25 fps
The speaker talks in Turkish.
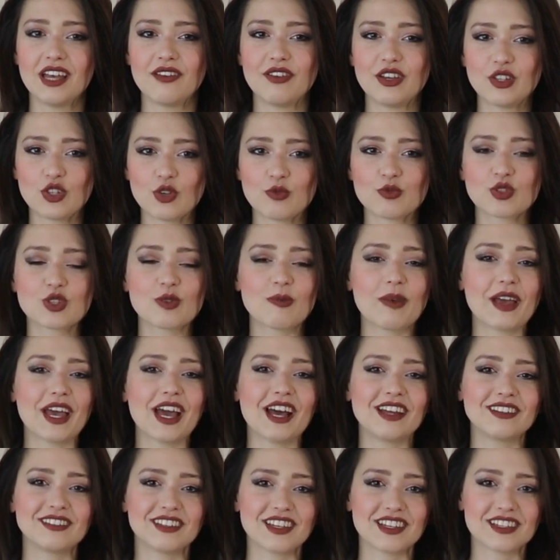Videomuzu
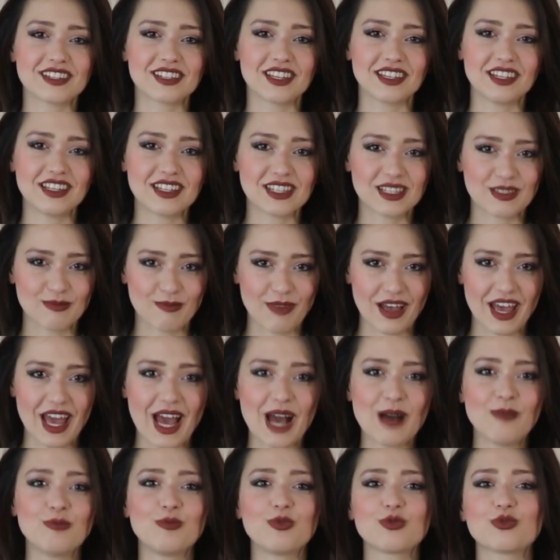beğendiyseniz
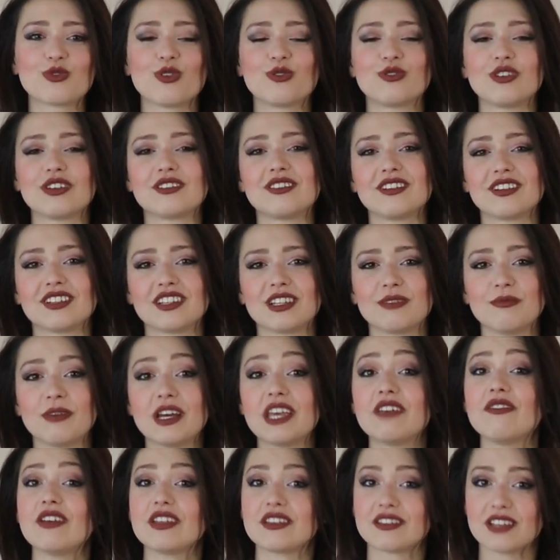beğen butonuna
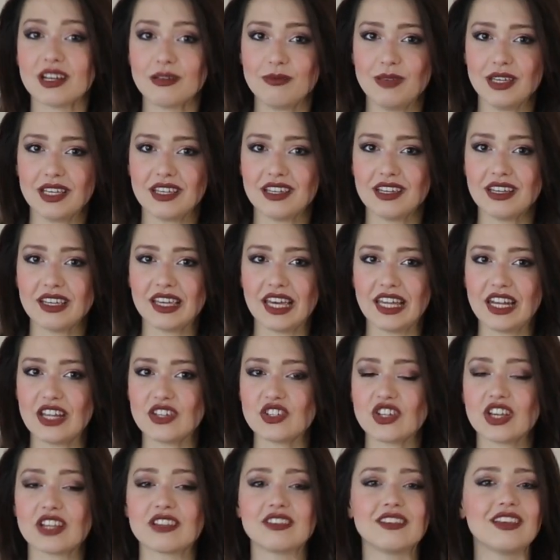tıklamayı ve tabii ki
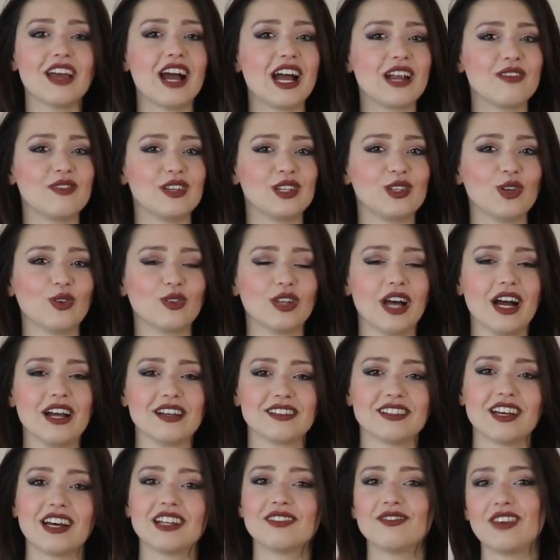gelecek diğer
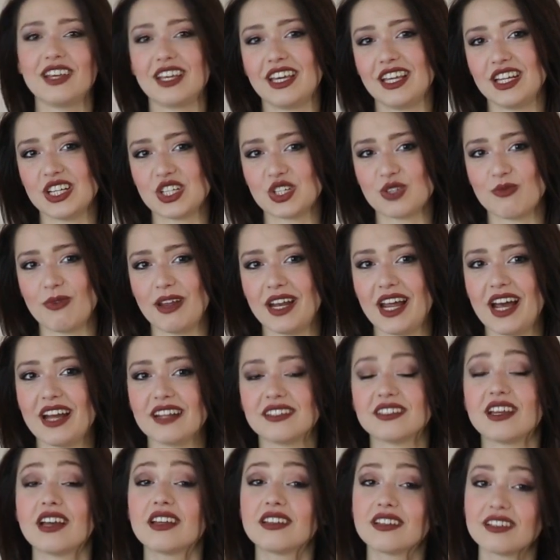videolardan ve
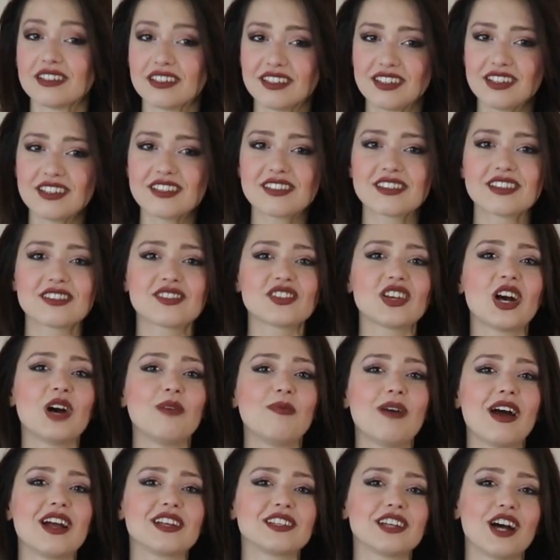gelişmelerden hızlıca
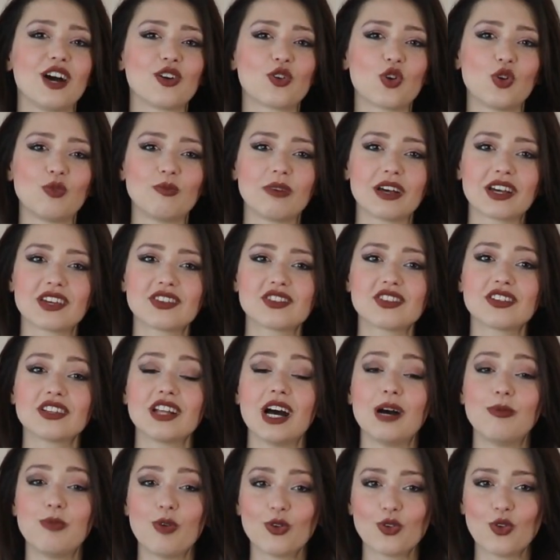haberdar olmak için
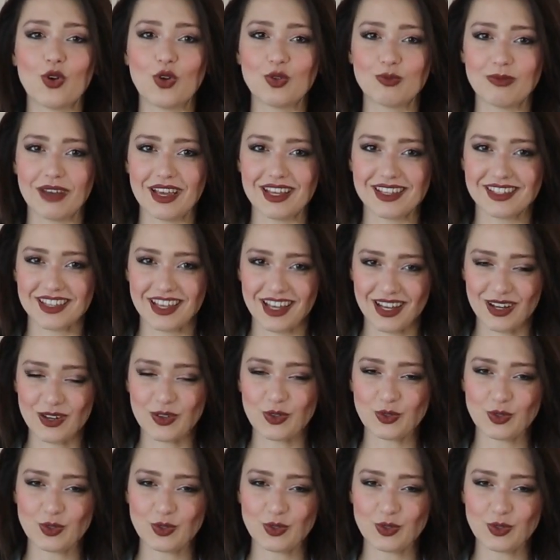abone olmayı da